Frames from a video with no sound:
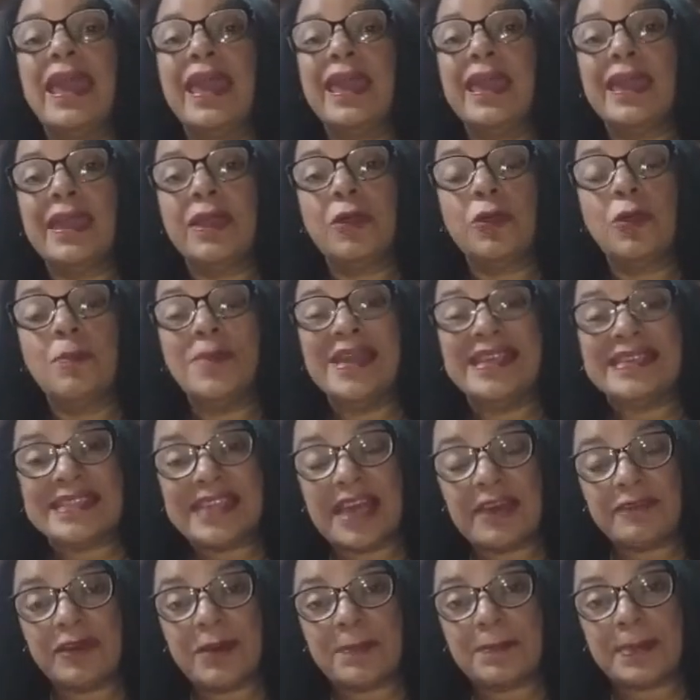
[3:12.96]
é,
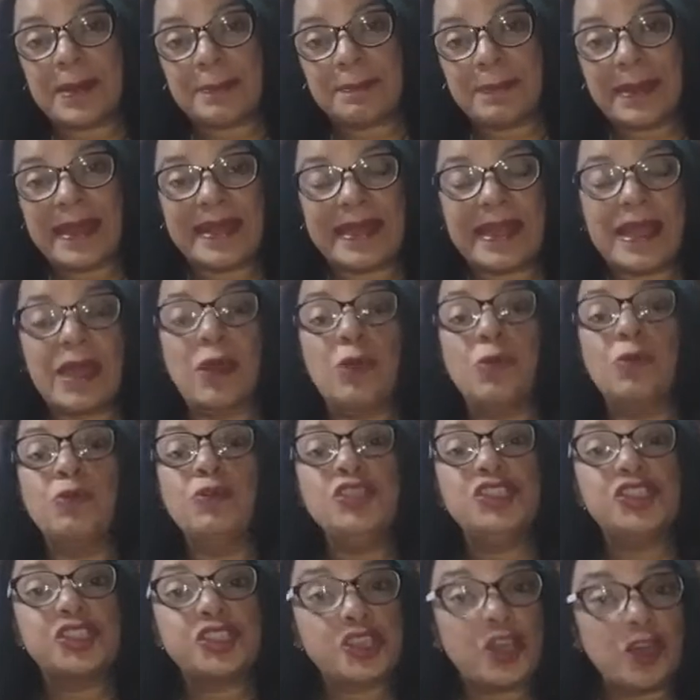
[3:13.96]
começavam a preparar
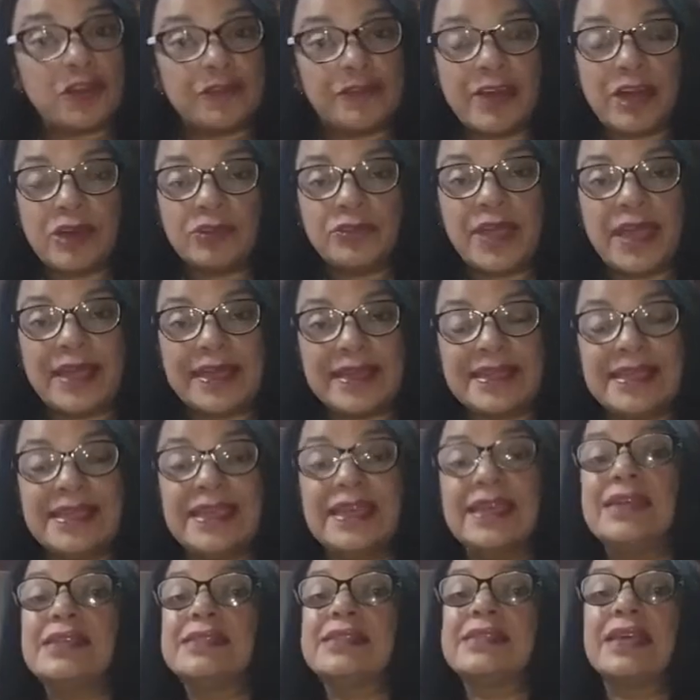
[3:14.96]
o enxoval da
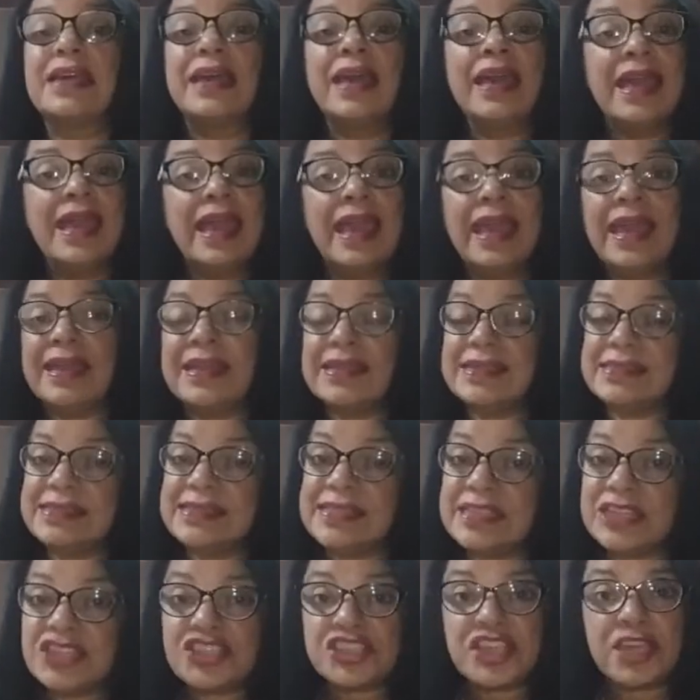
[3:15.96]
criança, era
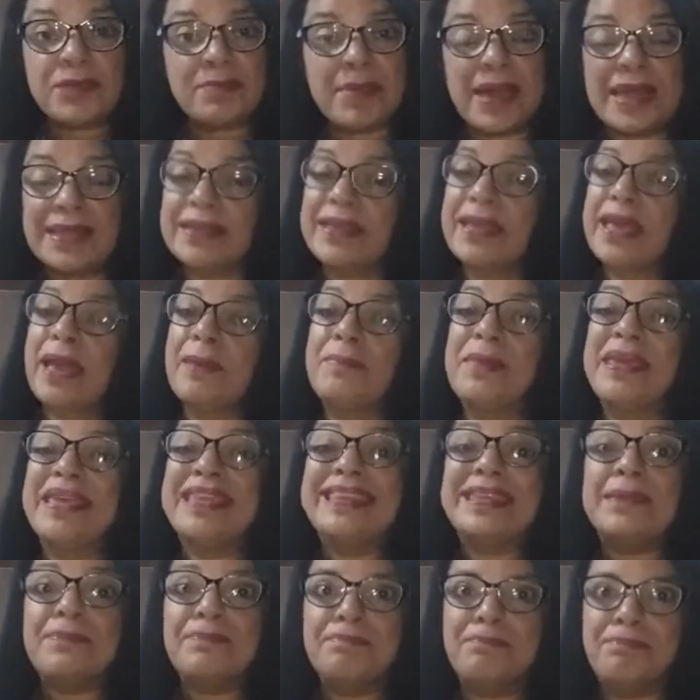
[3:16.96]

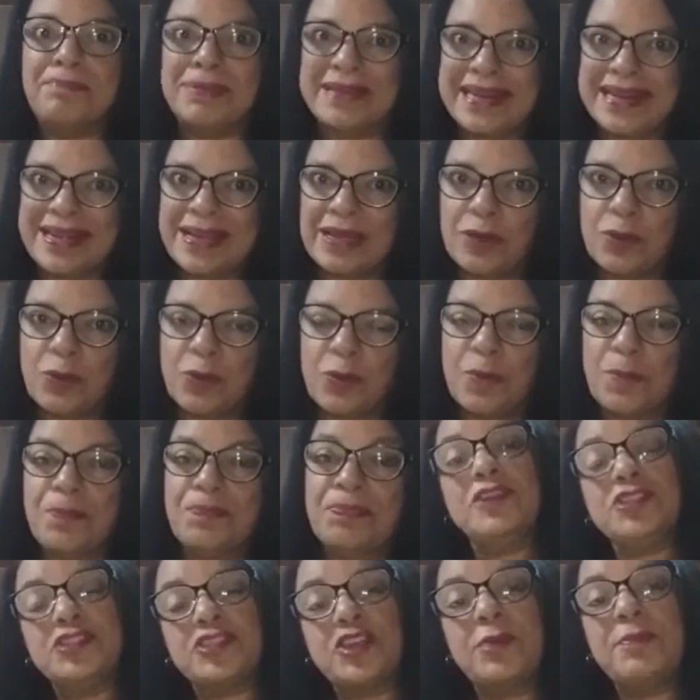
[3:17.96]
sistematicamente branco.
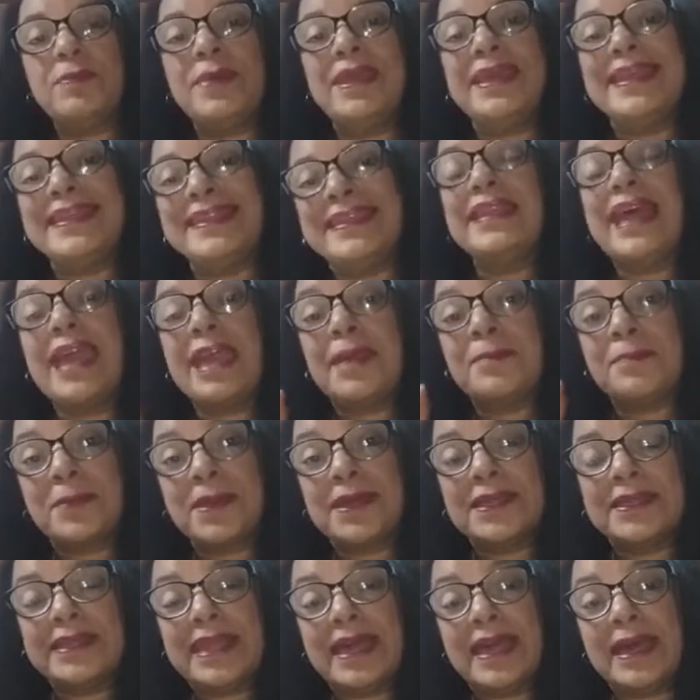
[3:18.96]
Foi somente na
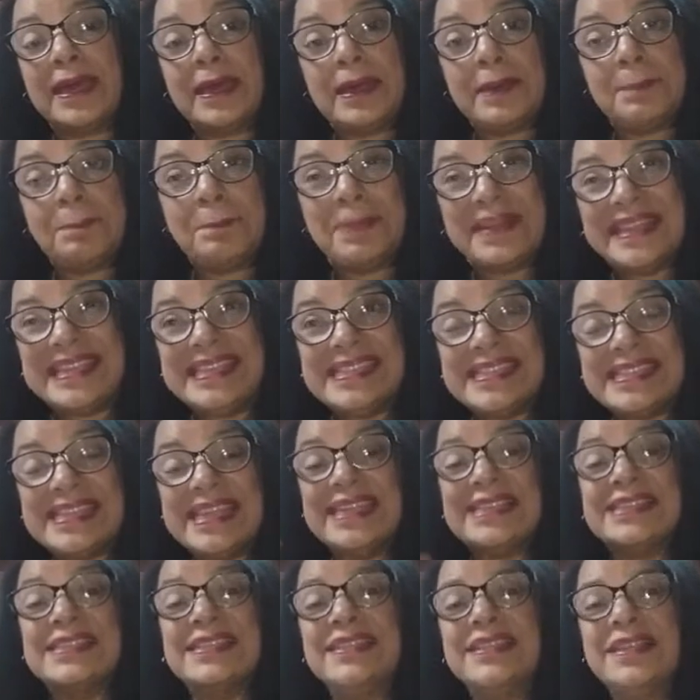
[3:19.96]
época da
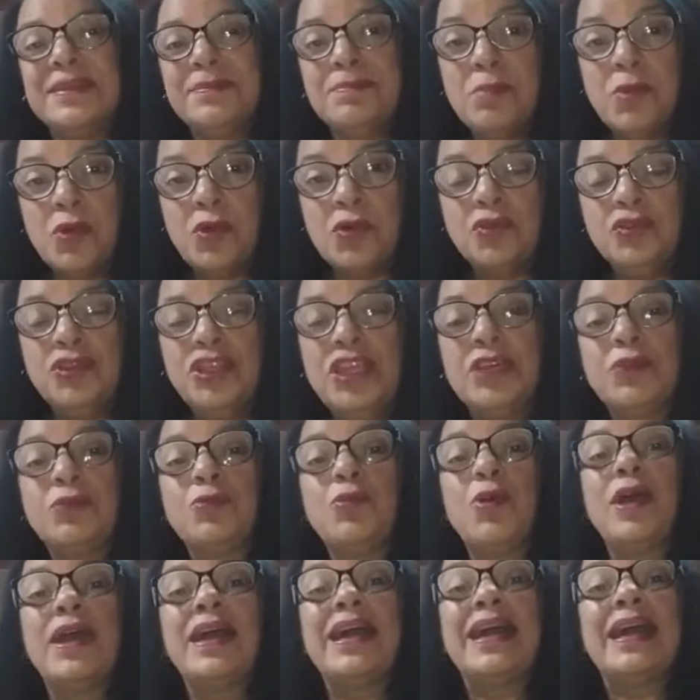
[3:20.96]
princesa de
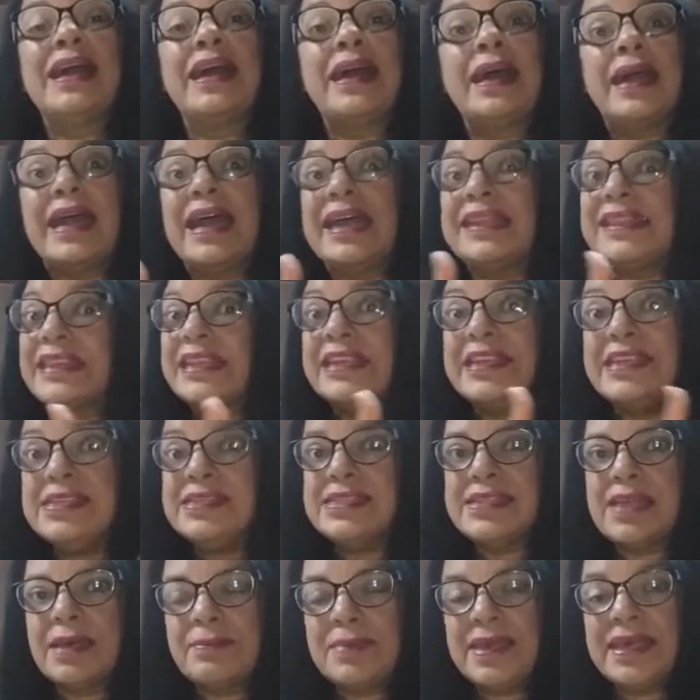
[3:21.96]
Mônaco, a, a
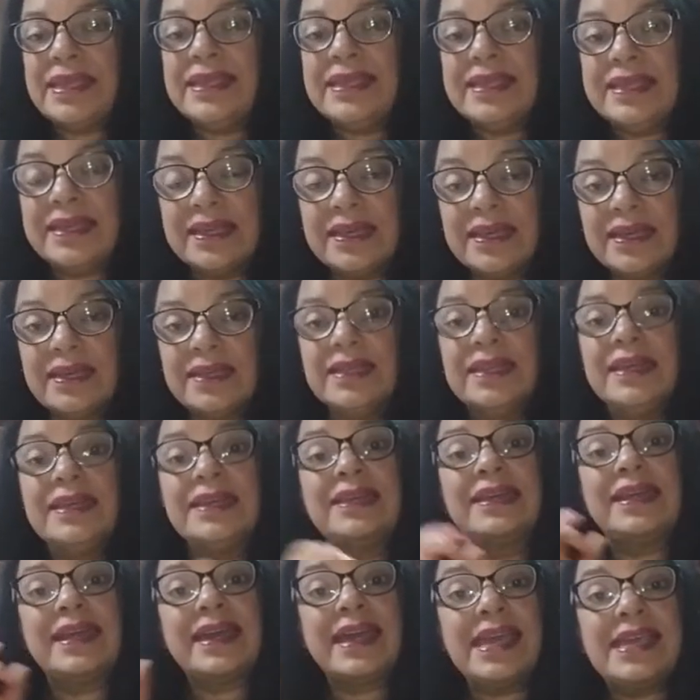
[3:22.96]
atriz americana
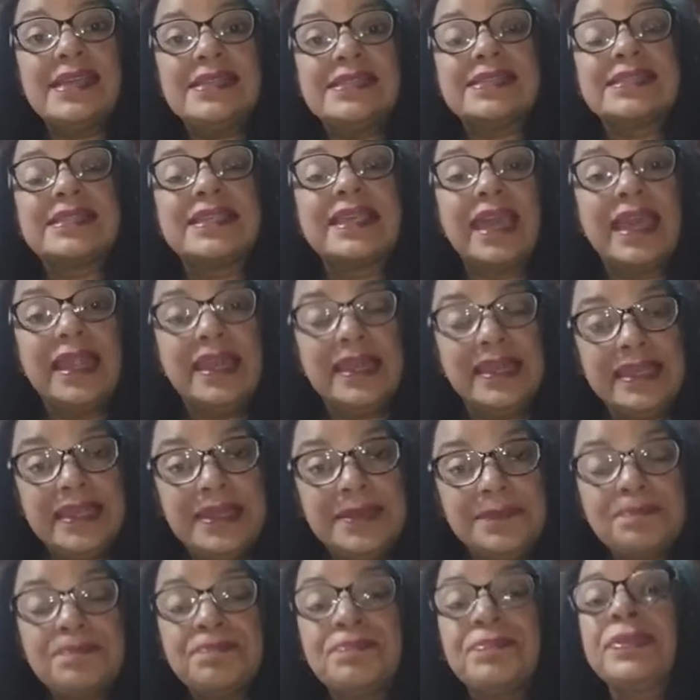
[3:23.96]
Grace
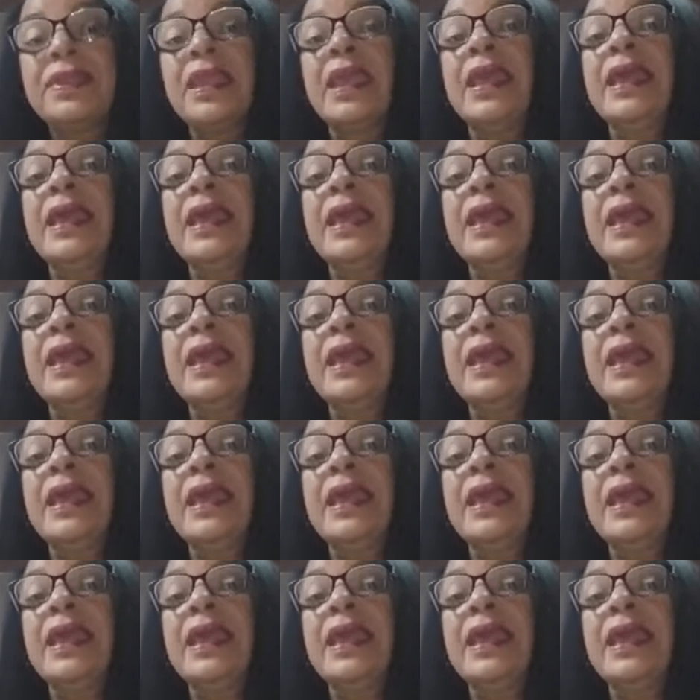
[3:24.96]
Kelly,